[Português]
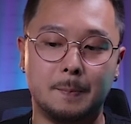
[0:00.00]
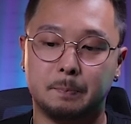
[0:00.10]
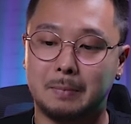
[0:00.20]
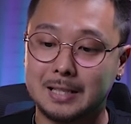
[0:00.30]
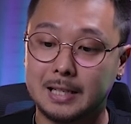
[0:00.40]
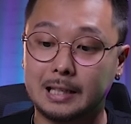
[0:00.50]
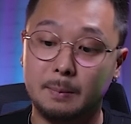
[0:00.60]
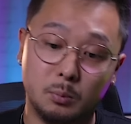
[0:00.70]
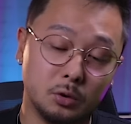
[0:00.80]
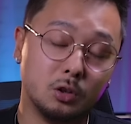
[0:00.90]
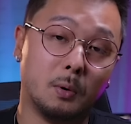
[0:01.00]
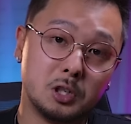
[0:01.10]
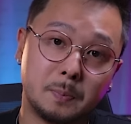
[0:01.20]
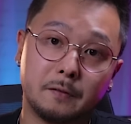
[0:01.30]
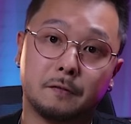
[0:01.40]
Mas ele tá muito bom
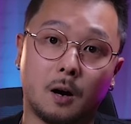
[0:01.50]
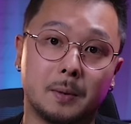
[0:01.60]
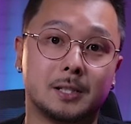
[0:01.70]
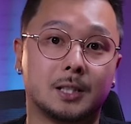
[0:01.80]
de performance.